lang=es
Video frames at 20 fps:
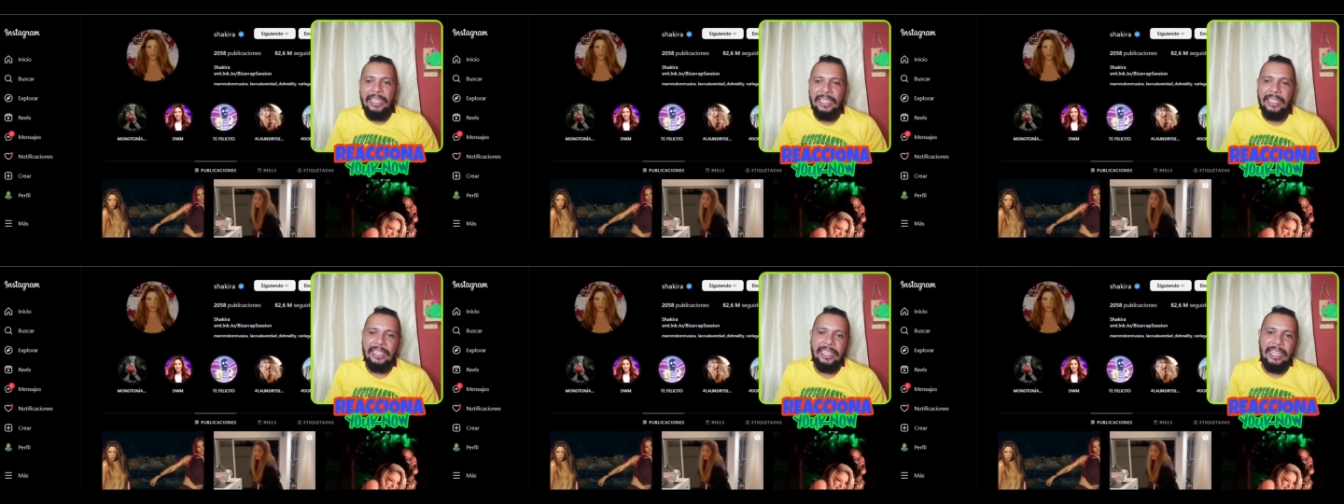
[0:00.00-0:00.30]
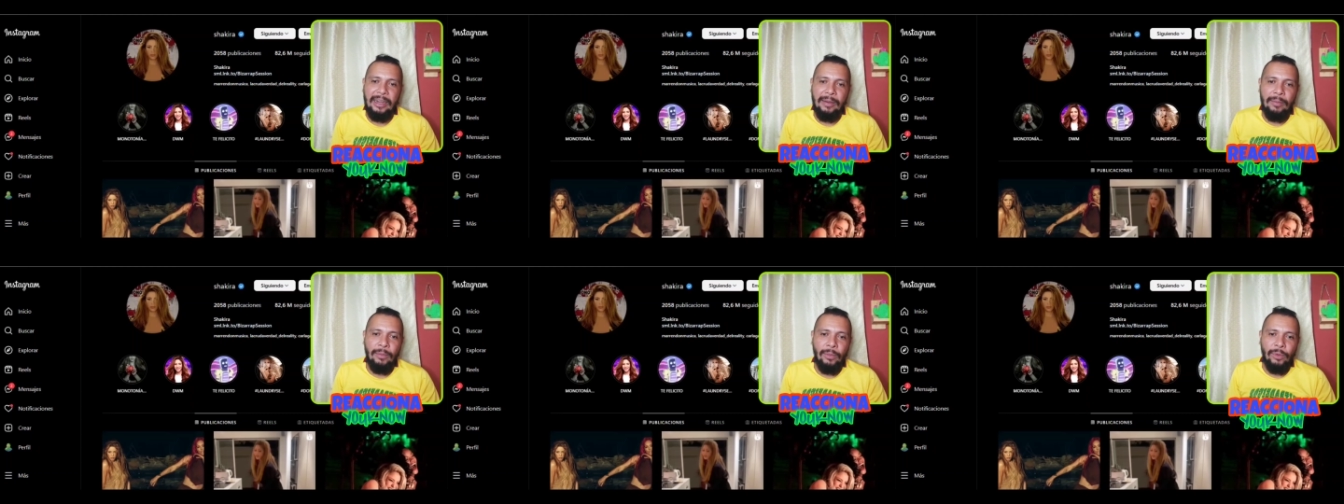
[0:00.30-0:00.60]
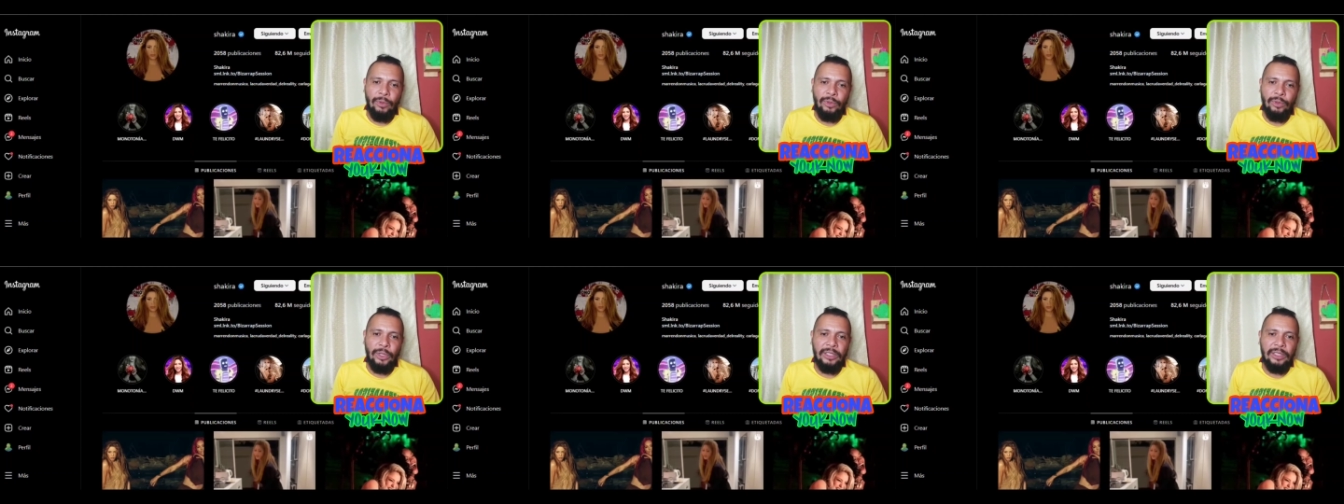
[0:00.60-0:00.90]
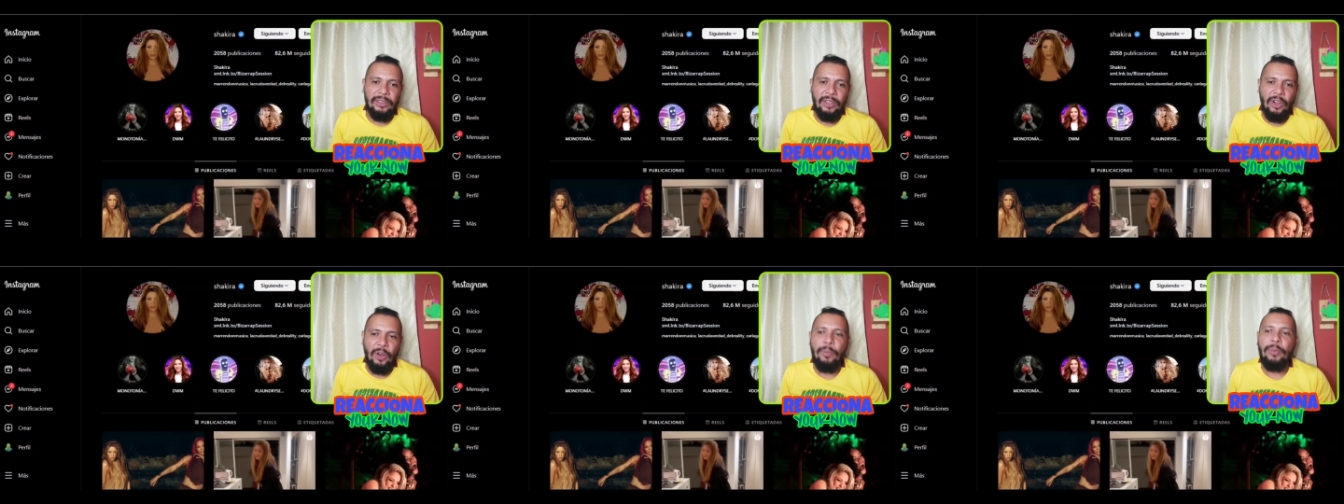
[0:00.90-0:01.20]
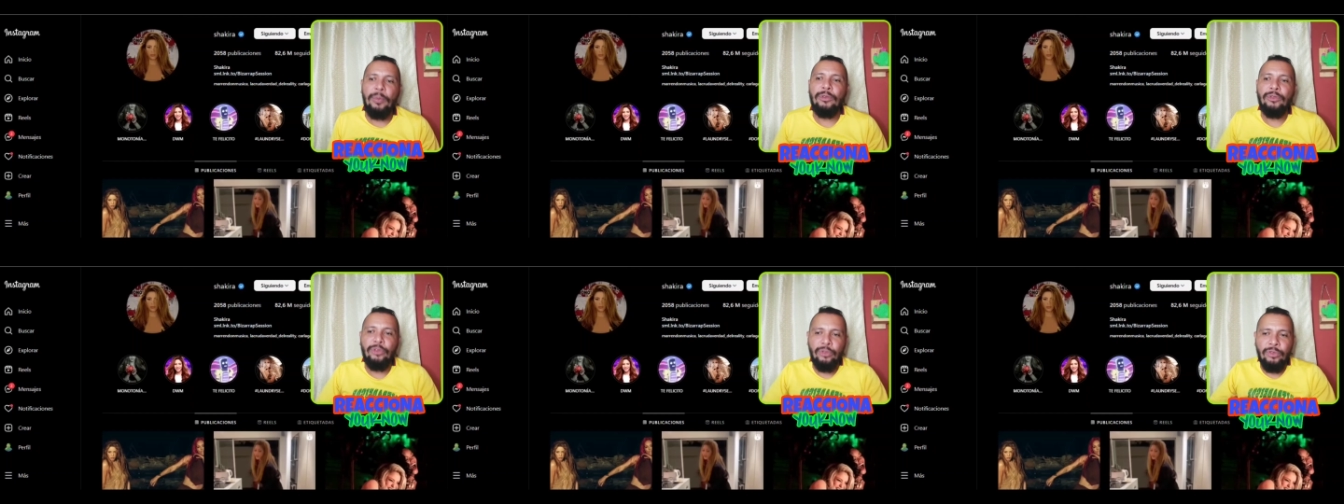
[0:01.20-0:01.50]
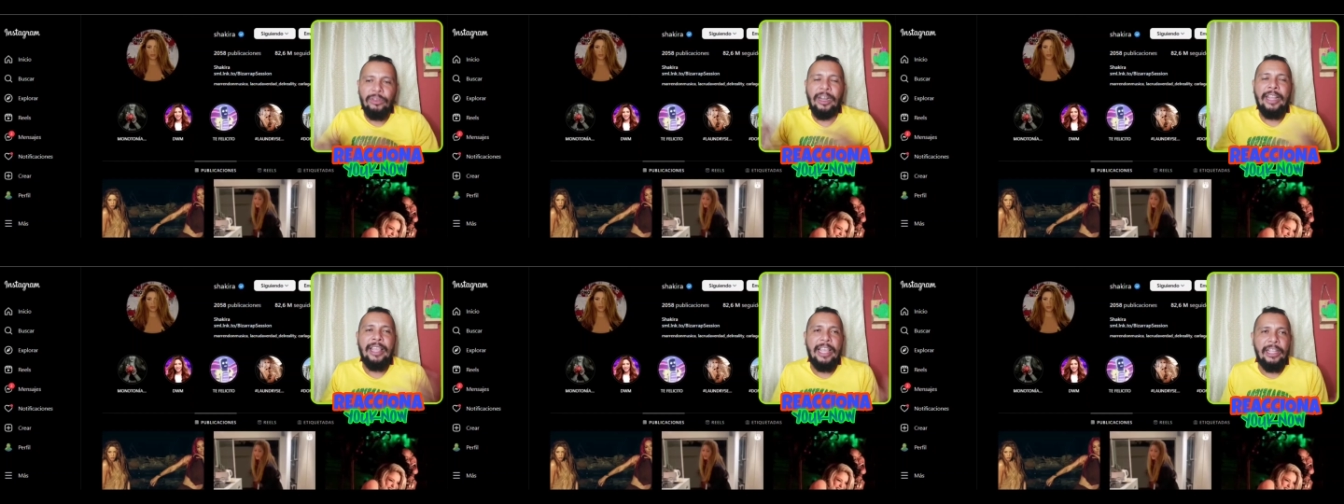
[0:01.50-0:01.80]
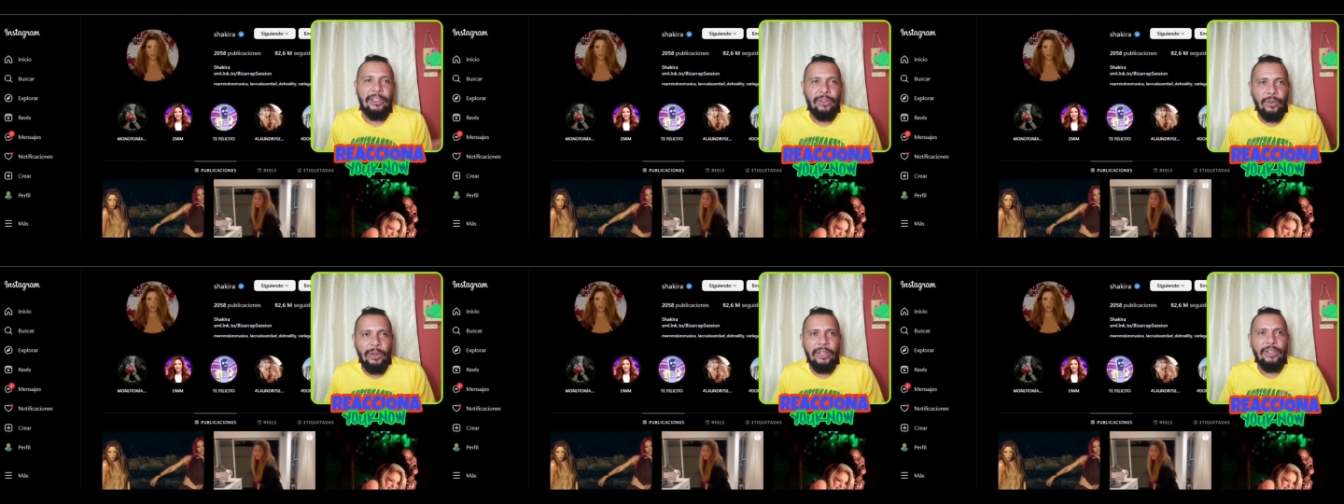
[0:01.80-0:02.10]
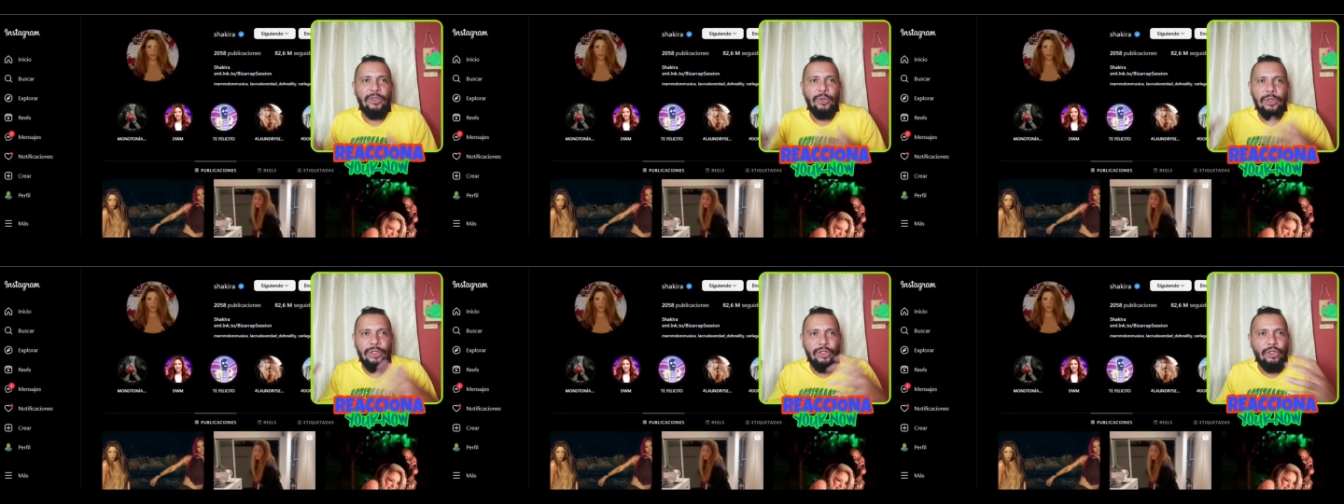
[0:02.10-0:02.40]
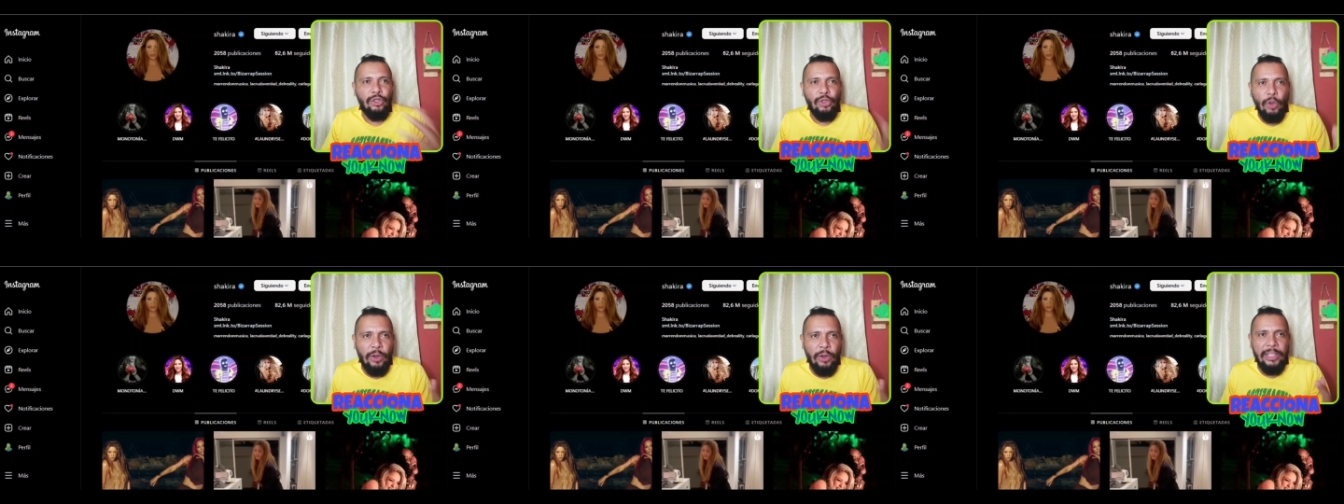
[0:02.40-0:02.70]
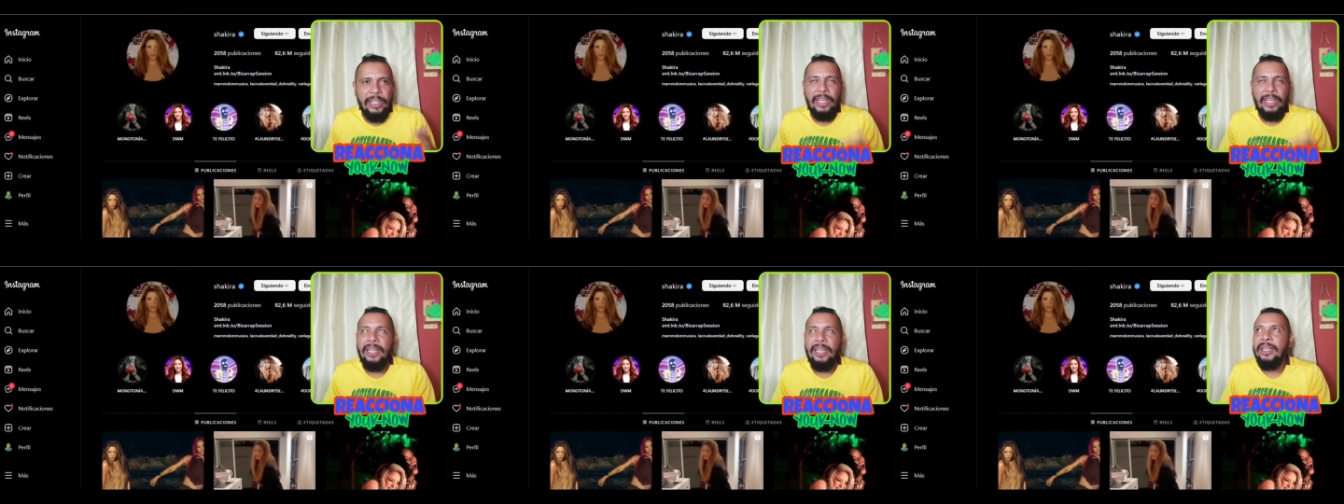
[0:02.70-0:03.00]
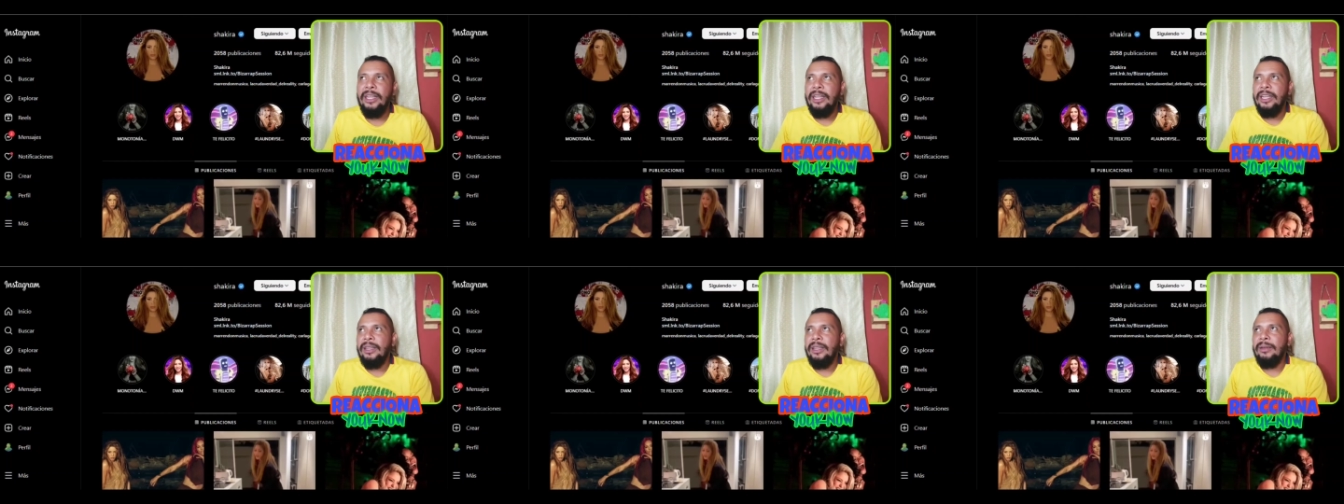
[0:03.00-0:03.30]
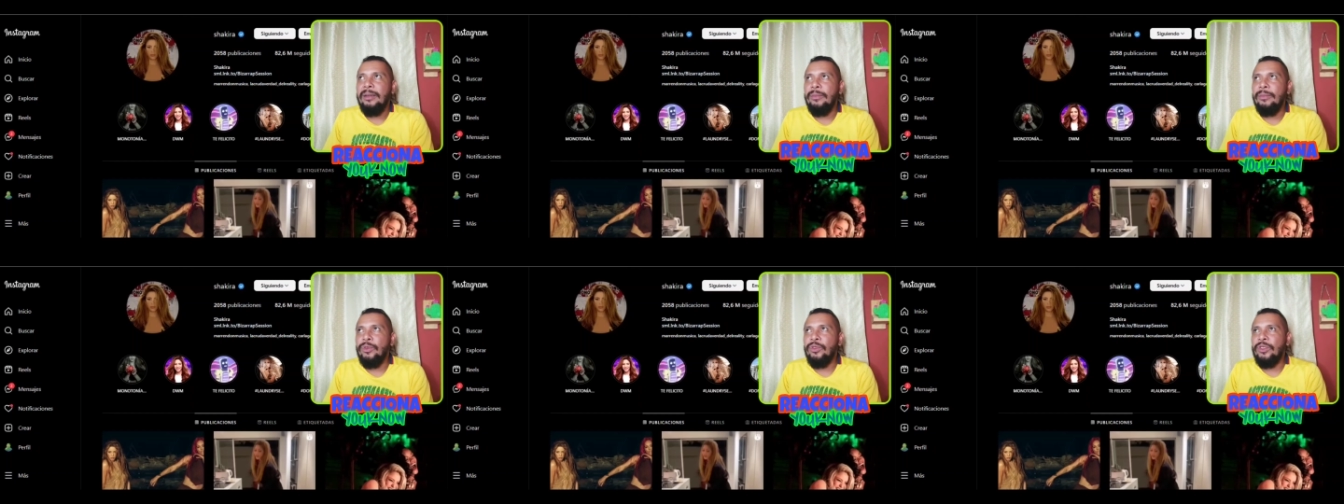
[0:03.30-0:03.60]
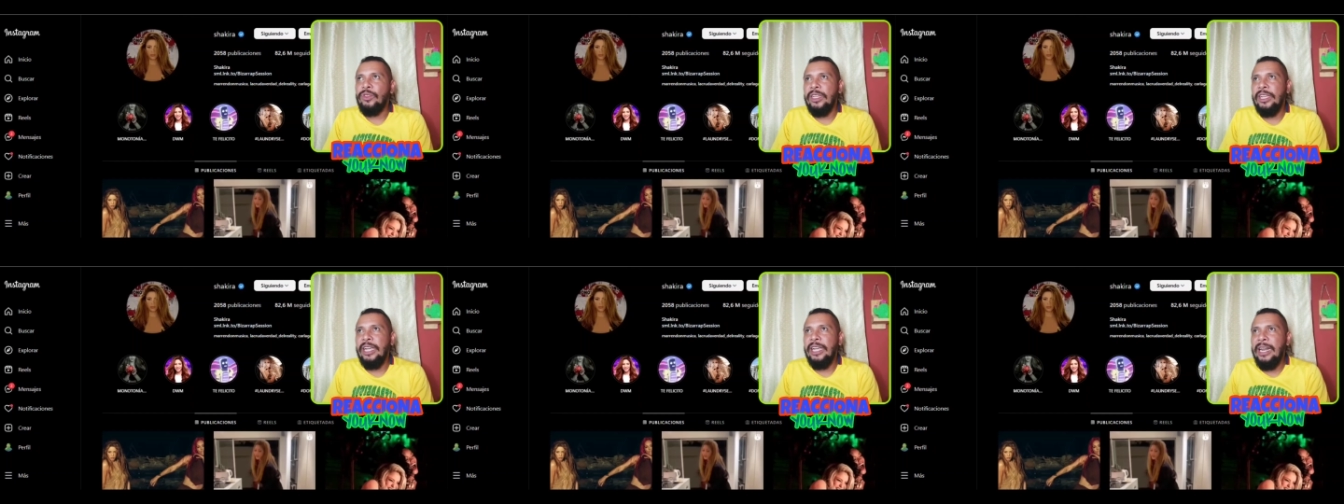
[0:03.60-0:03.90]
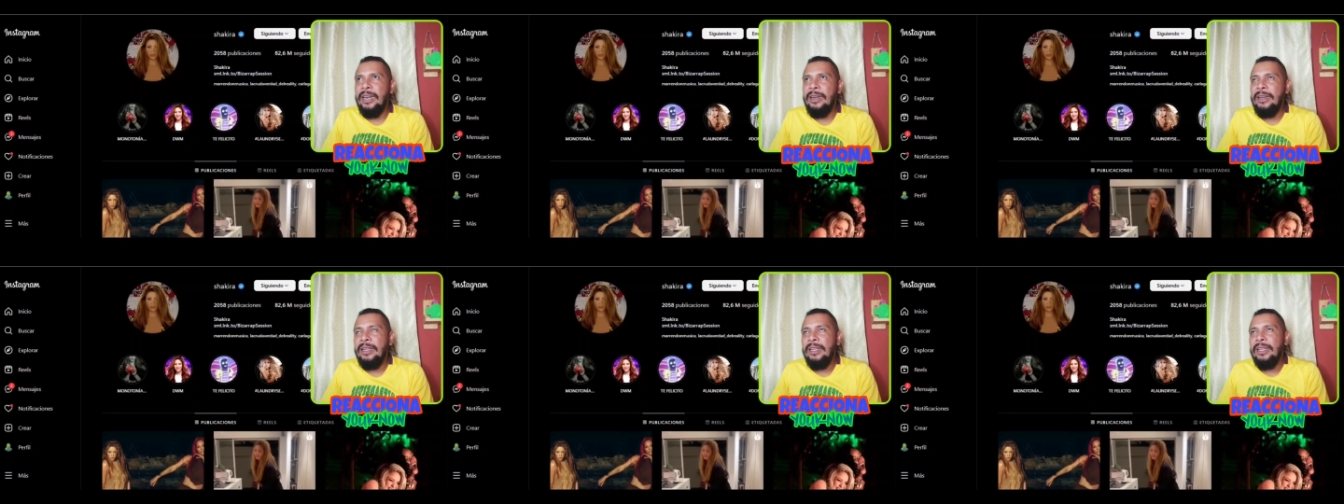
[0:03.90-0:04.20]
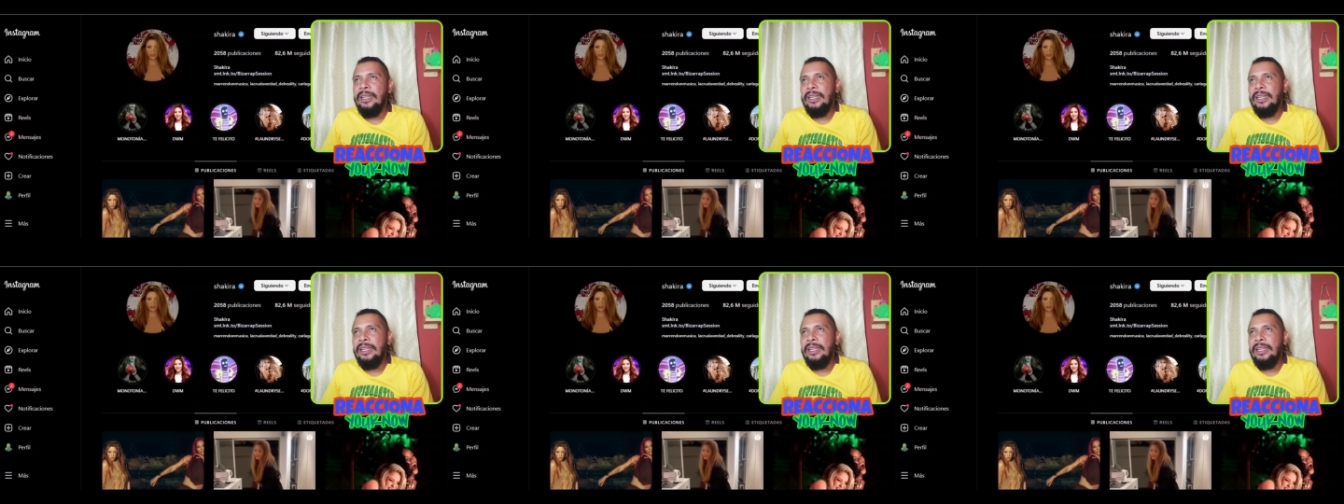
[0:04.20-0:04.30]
del mundo entero por su trayectoria y su historia eh, musical.